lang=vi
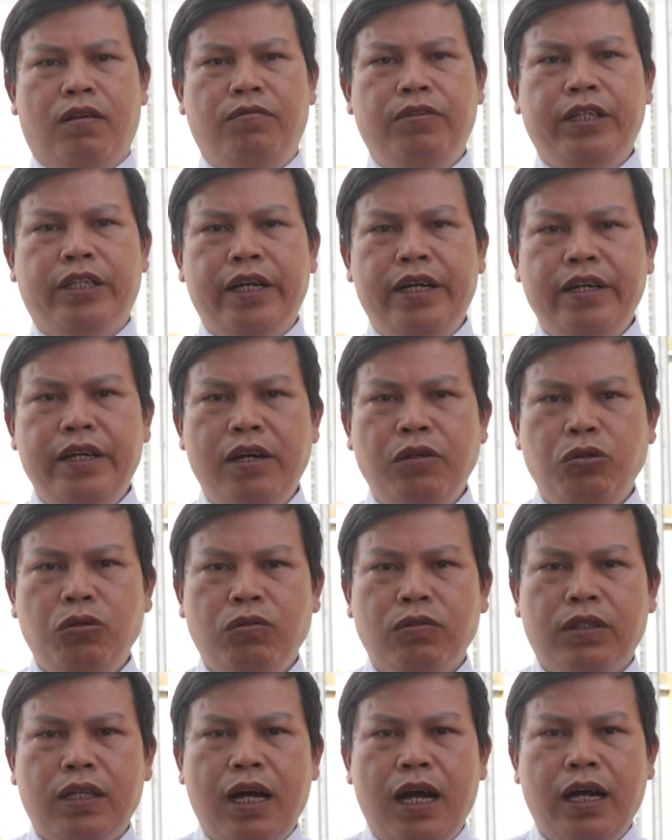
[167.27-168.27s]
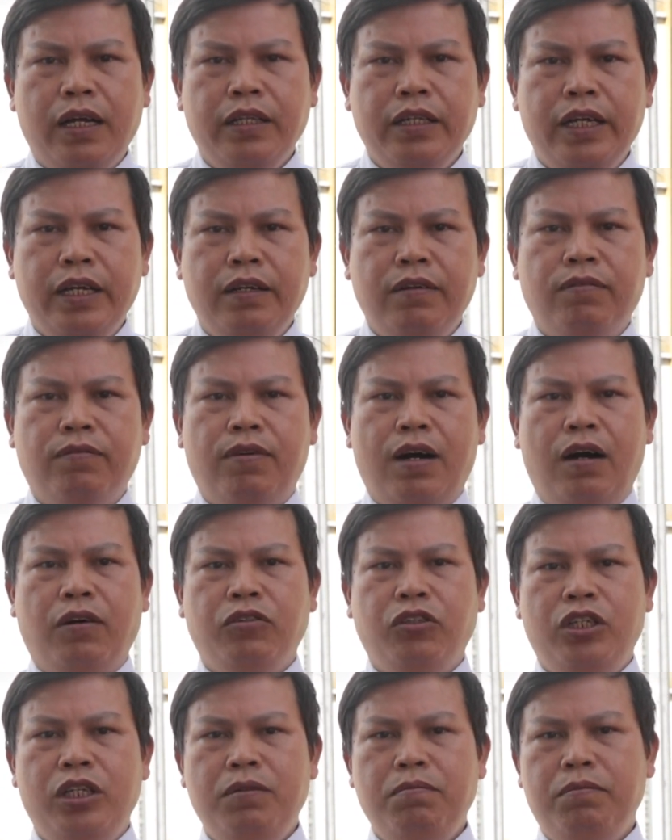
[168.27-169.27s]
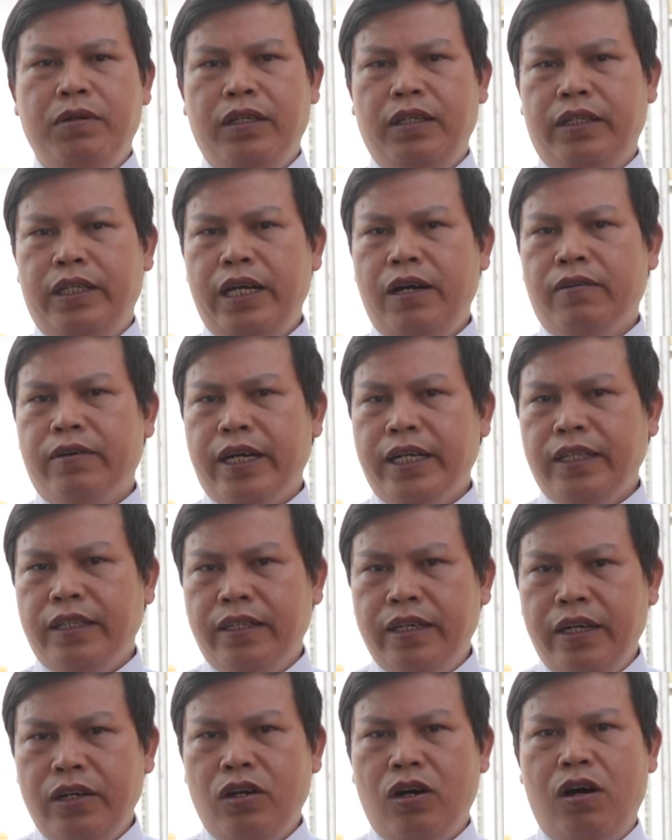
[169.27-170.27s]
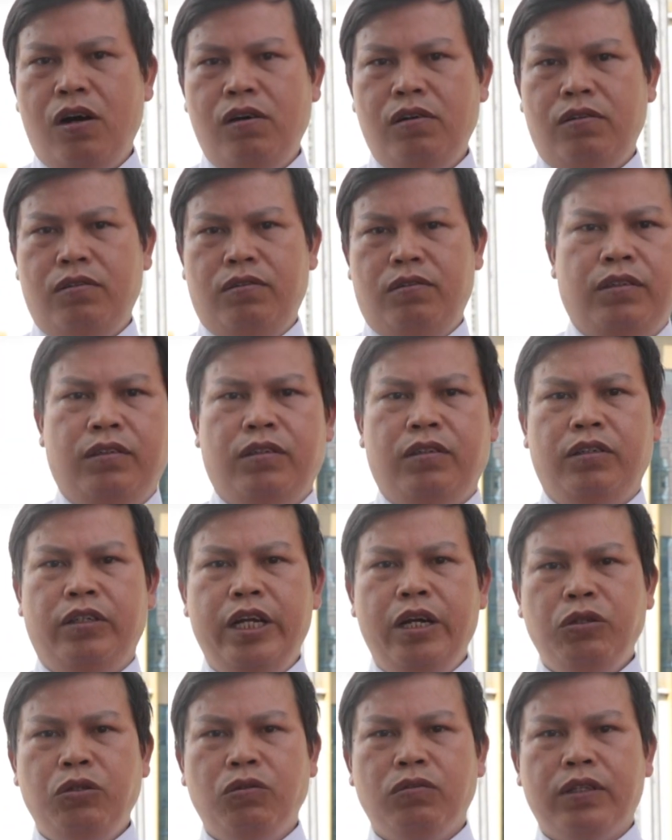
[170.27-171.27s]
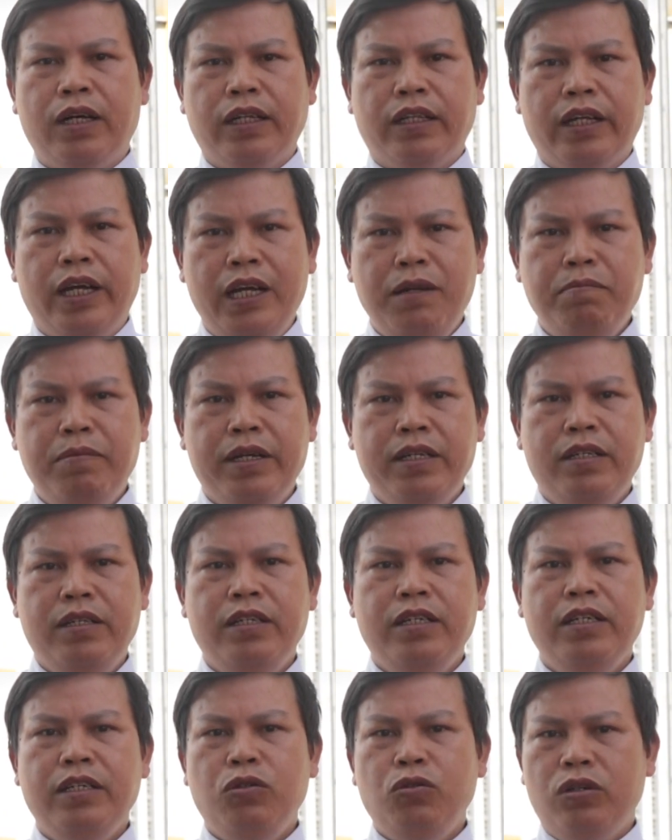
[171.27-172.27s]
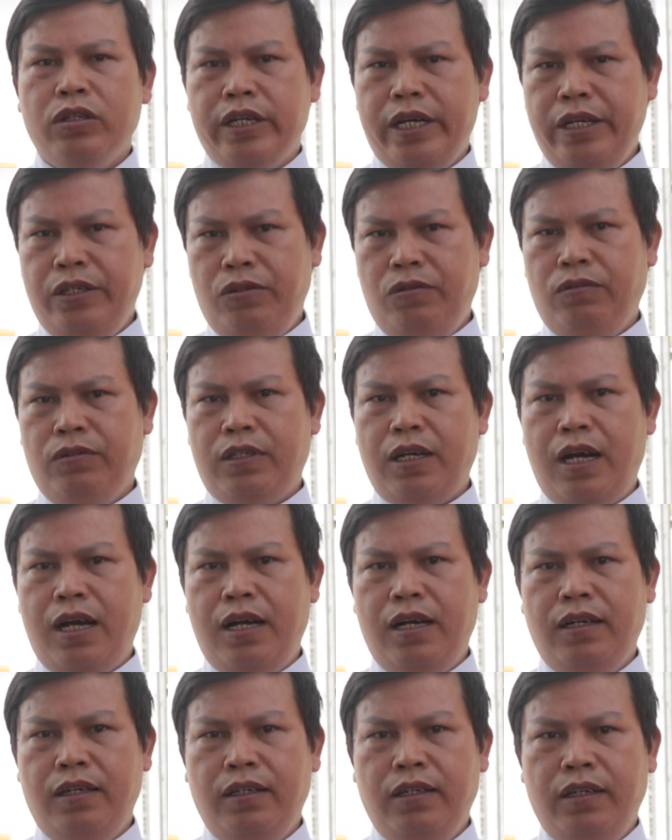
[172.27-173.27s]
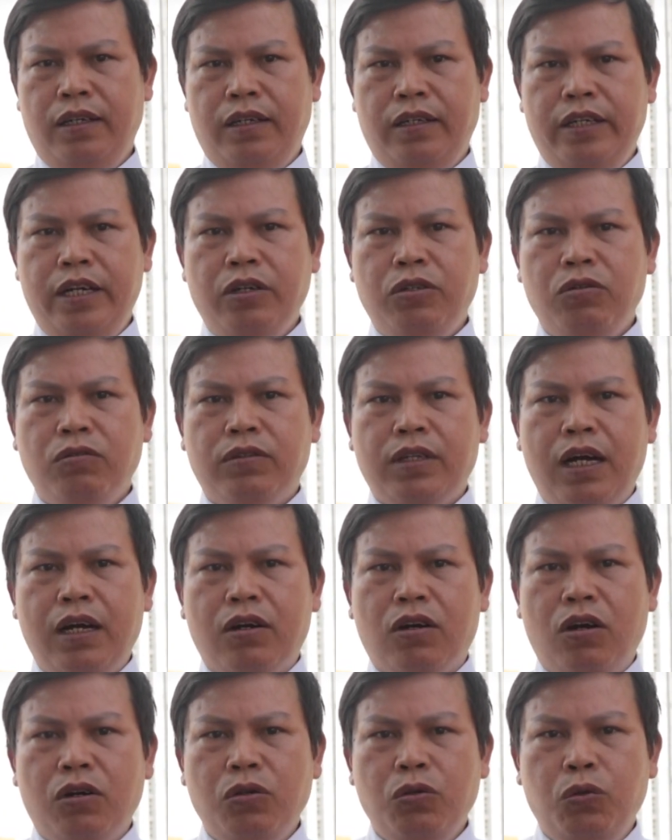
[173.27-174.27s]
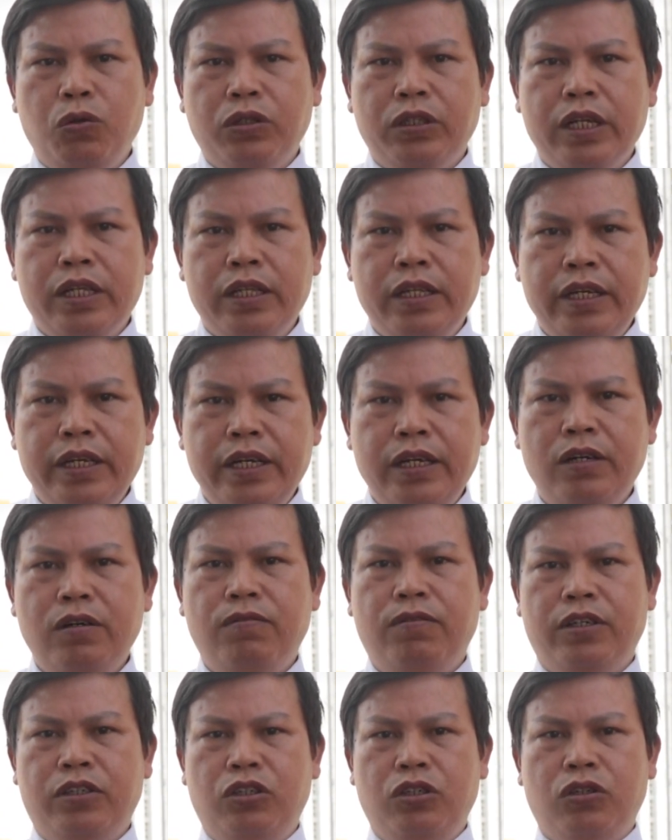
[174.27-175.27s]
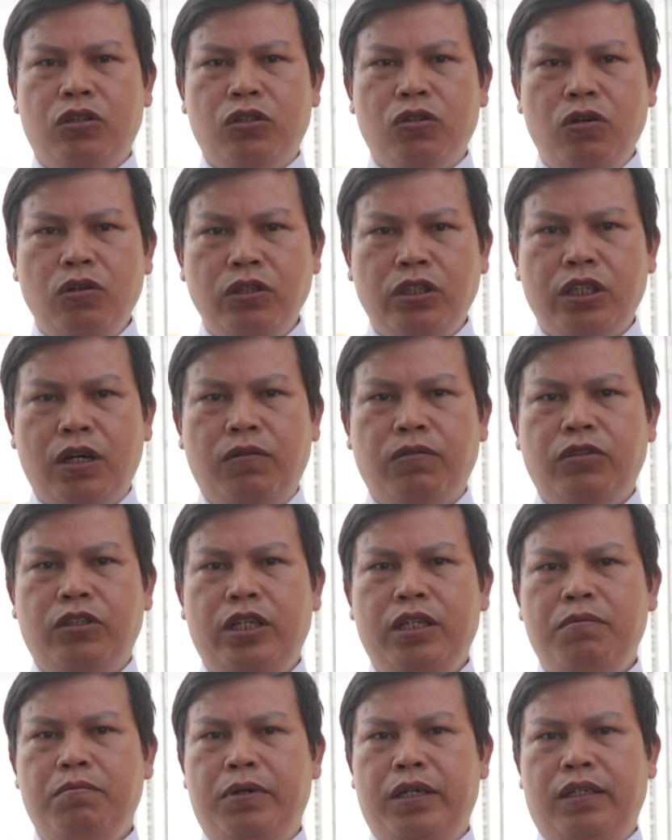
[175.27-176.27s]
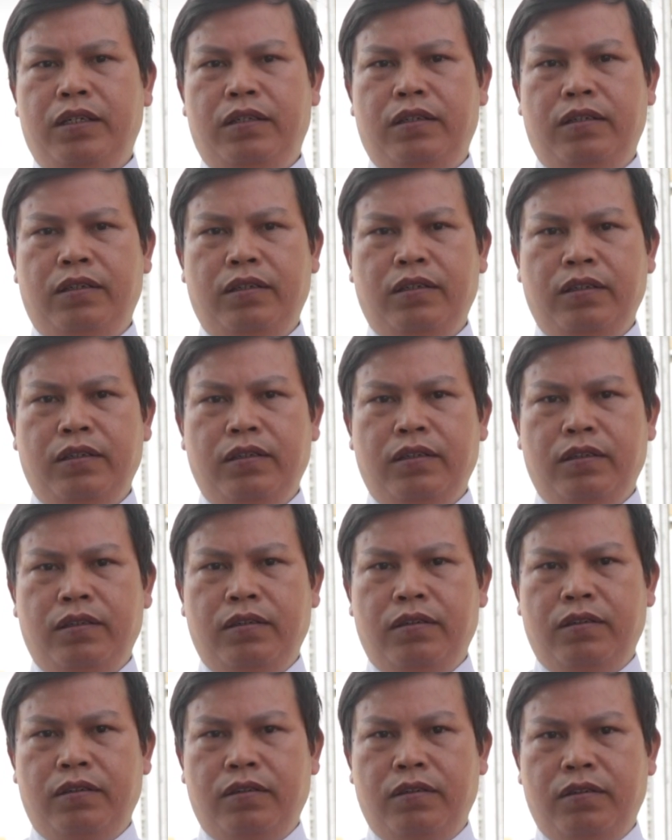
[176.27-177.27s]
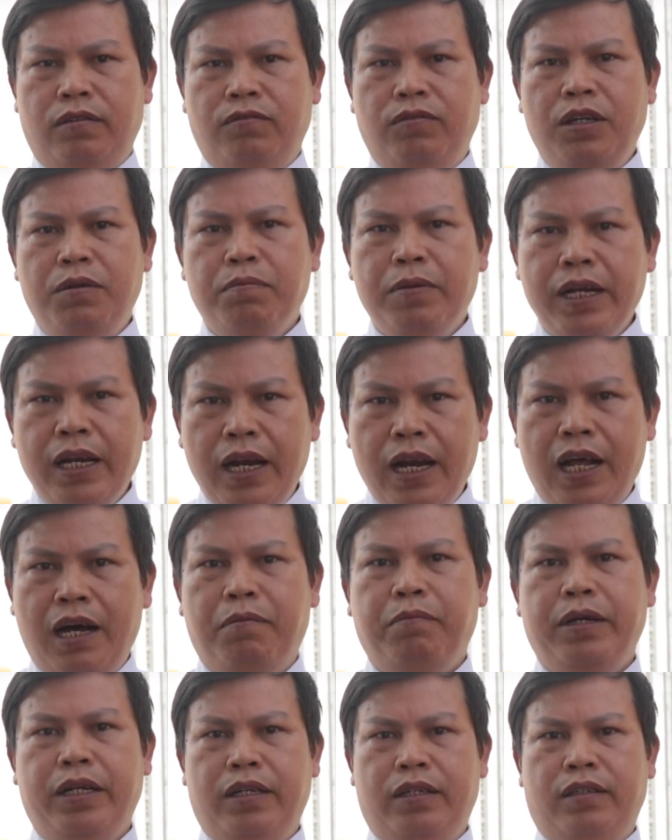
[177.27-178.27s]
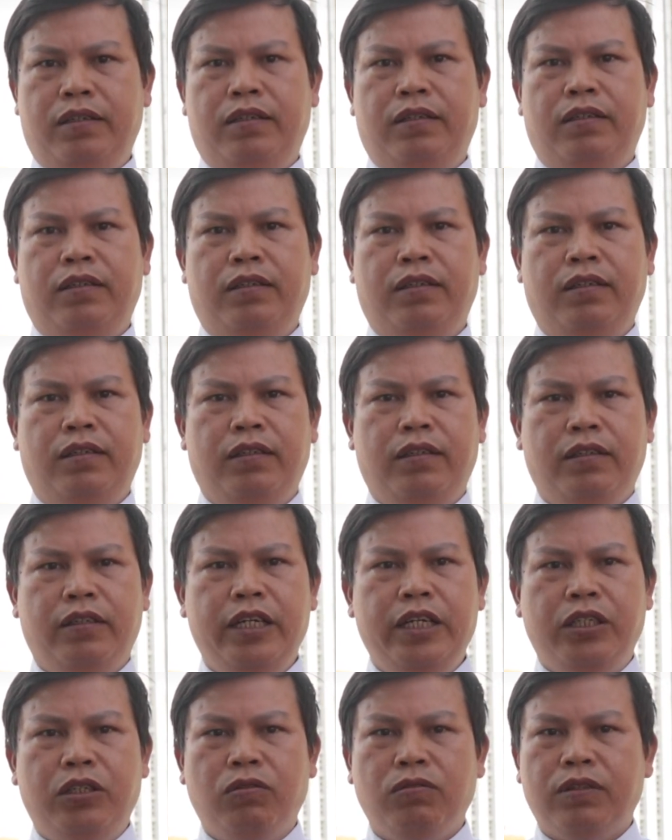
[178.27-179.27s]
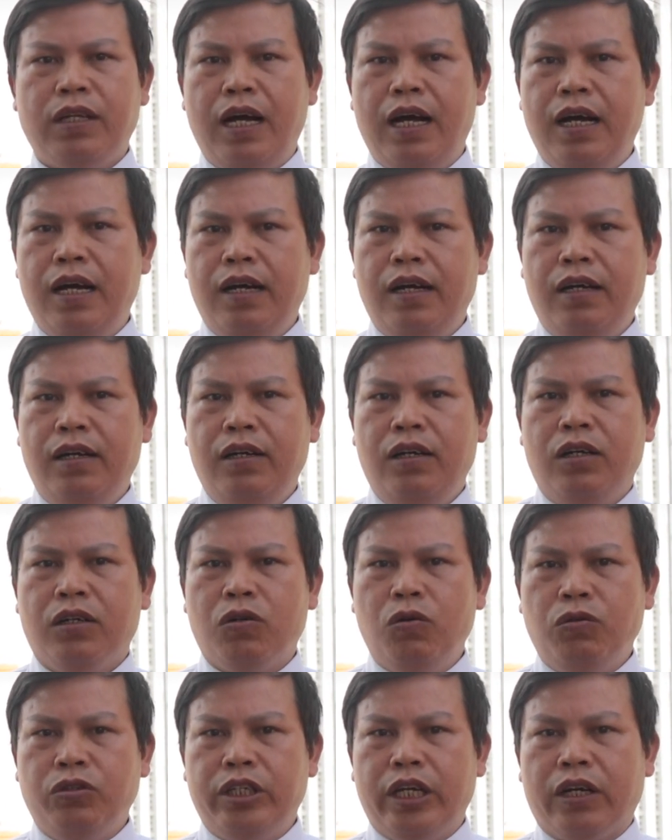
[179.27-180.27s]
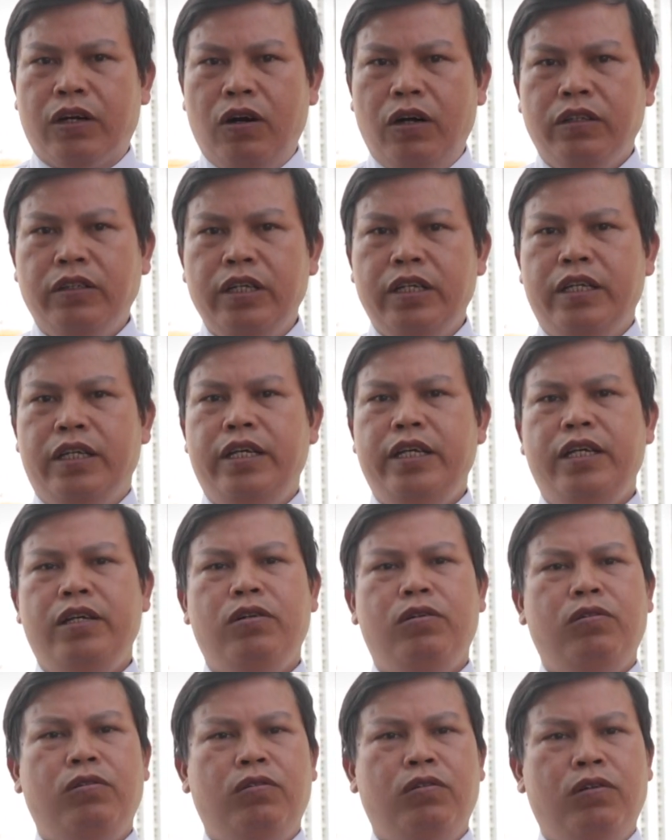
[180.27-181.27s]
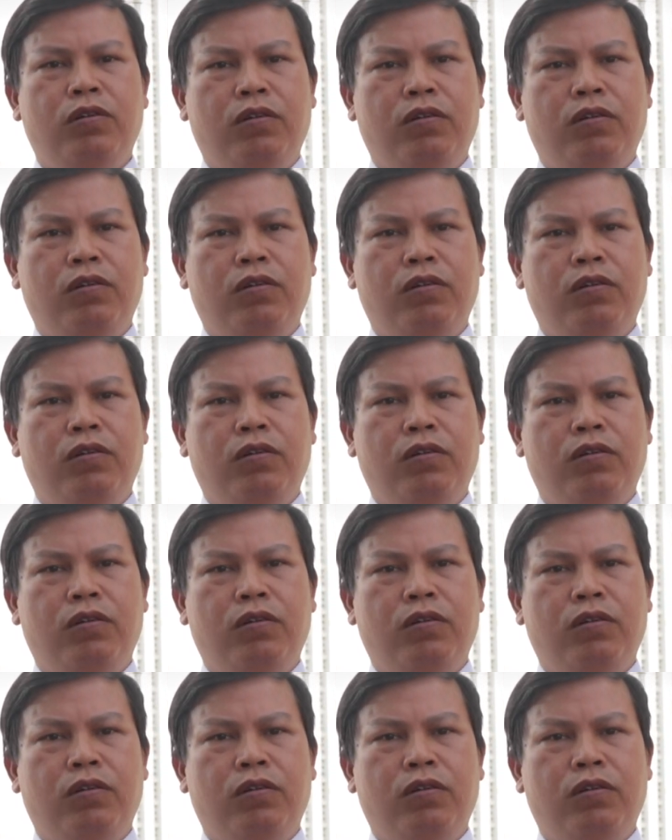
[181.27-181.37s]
vì thế nếu chúng ta nhìn vào chính mình theo cách thế đó nếu chúng ta thấy mình như Chúa thấy chúng ta nếu chúng ta có đủ tình yêu và sự tôn trọng chính mình vì mình là mình thì chúng ta cũng sẽ có tình yêu